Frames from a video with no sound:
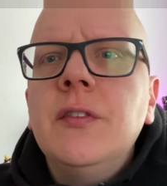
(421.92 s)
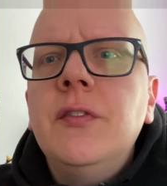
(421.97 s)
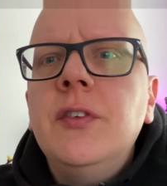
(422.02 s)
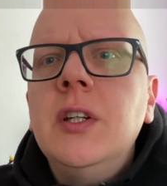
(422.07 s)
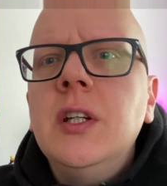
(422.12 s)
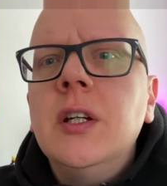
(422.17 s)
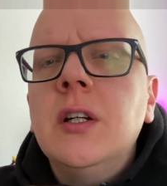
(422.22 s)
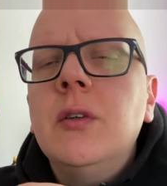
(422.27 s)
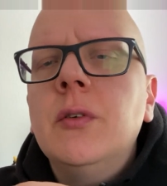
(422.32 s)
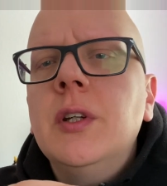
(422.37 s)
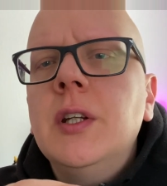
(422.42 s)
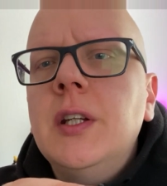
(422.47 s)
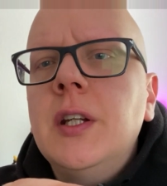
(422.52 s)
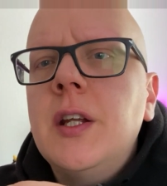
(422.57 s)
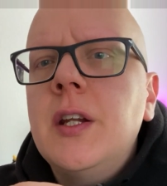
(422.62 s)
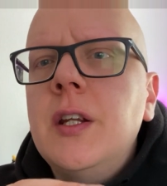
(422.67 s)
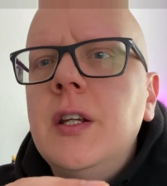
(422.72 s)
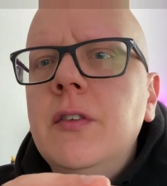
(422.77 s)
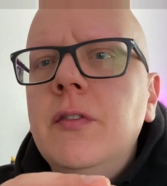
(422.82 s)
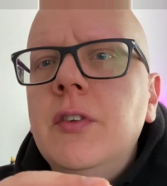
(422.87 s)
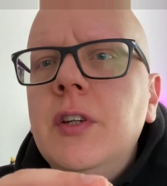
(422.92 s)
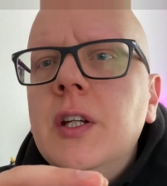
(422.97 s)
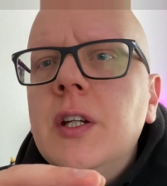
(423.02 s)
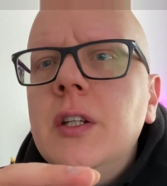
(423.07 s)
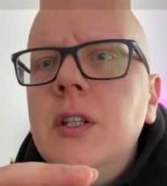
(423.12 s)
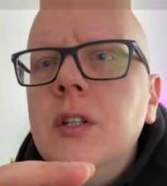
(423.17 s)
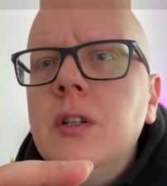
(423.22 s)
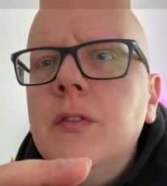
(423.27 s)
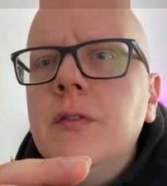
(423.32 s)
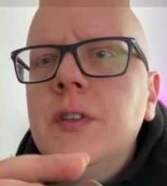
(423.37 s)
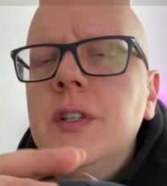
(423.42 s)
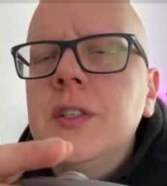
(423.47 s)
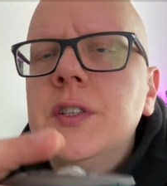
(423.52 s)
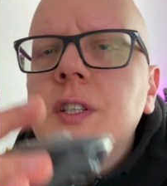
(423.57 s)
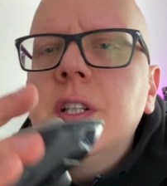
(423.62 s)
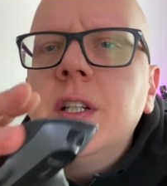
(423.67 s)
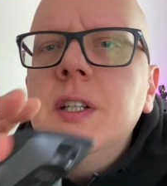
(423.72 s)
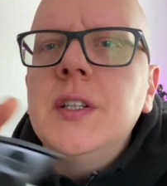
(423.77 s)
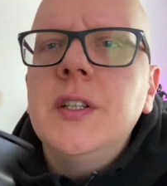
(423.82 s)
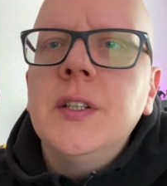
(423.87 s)
Finger oder der Ringfinger hier auf der
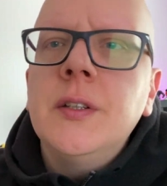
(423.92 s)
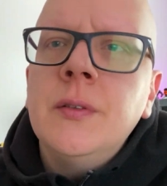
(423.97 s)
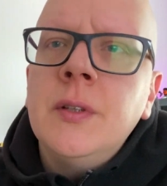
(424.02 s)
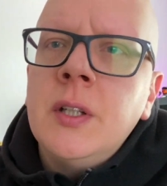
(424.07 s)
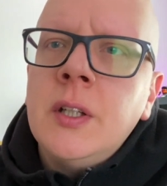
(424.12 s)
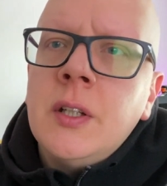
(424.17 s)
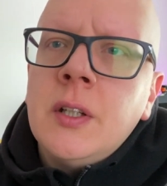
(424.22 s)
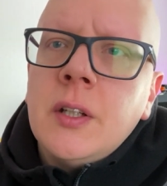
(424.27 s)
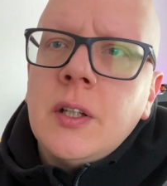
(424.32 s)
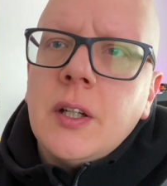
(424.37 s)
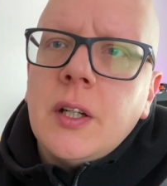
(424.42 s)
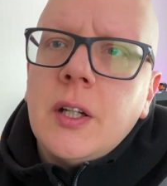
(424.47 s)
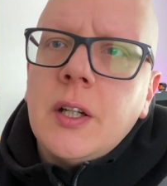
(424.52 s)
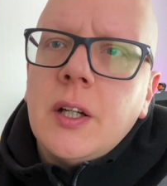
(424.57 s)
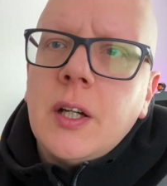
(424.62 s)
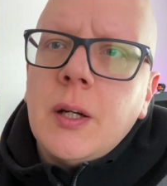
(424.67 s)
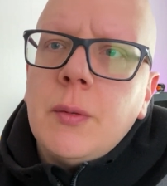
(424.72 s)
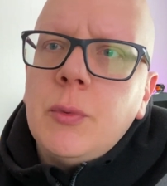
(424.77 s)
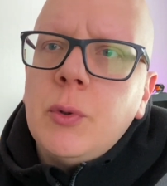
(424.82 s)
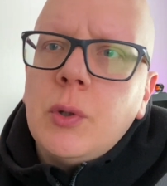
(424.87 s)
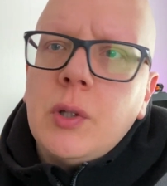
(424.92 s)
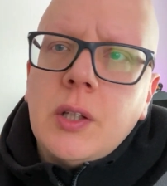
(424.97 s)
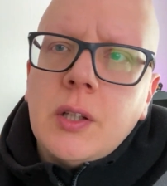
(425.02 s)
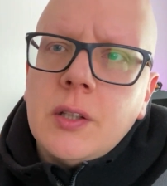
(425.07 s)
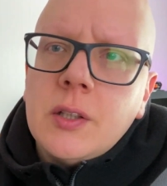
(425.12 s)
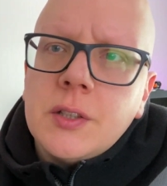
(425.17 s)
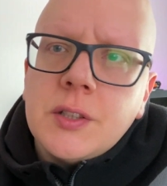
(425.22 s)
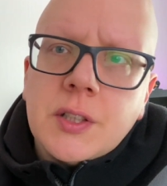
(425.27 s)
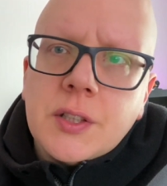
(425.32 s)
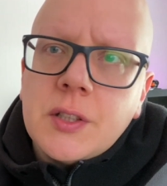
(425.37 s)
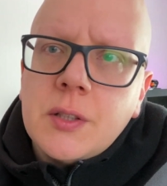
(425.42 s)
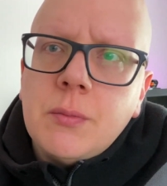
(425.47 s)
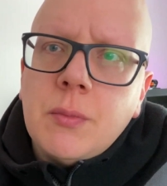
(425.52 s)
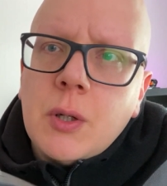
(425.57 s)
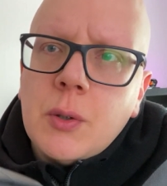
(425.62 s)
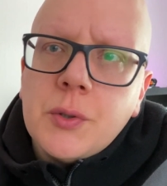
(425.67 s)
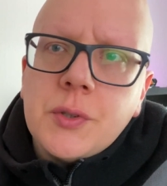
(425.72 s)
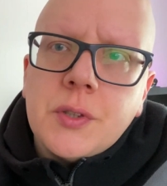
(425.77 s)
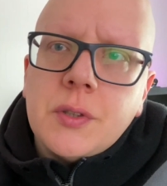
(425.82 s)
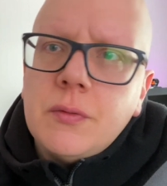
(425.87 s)
Seite äh, ermöglichen es, dass die
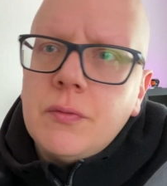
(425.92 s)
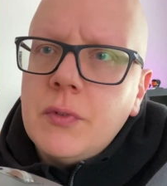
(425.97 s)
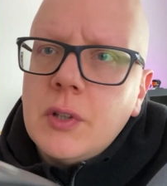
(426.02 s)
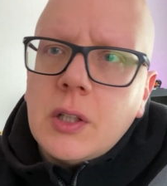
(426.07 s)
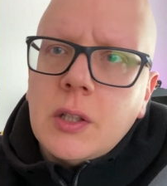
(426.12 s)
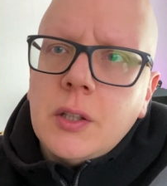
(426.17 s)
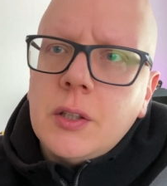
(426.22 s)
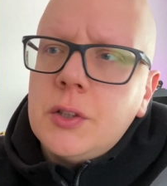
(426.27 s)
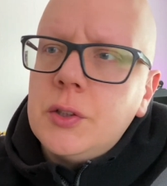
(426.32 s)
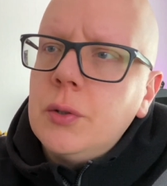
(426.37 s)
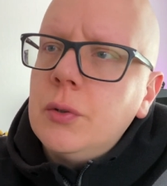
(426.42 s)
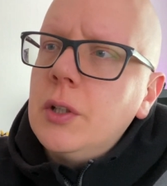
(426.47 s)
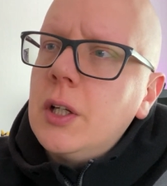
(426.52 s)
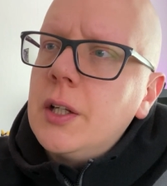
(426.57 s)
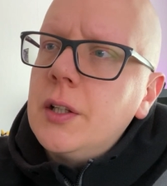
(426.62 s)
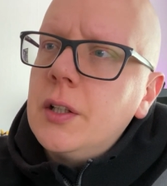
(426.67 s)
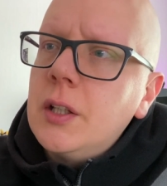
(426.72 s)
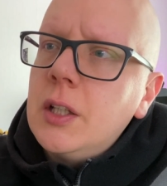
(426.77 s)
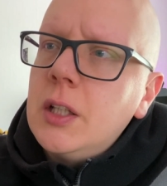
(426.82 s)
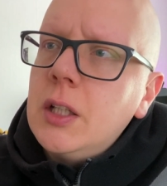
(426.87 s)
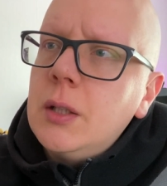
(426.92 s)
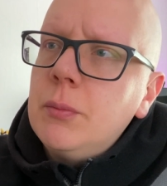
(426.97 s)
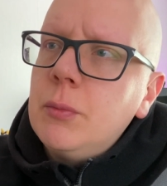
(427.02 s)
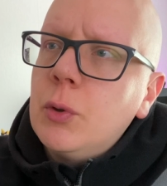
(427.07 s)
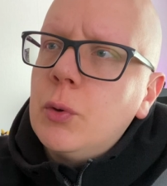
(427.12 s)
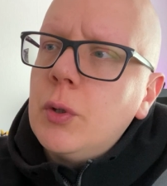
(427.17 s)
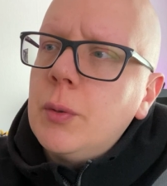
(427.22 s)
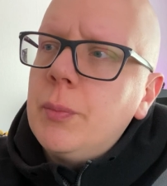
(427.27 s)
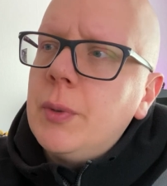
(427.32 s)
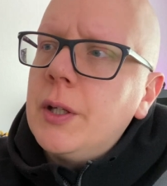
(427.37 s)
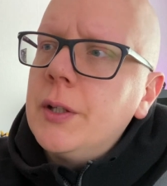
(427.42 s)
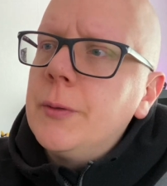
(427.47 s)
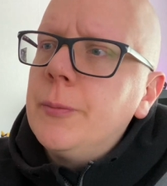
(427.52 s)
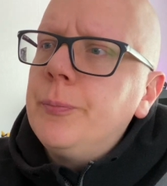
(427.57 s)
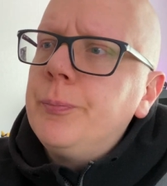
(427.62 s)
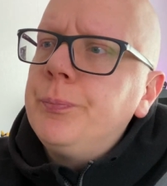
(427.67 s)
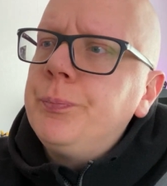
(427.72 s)
Maus einen wirklich schön angenehmen Grip hat.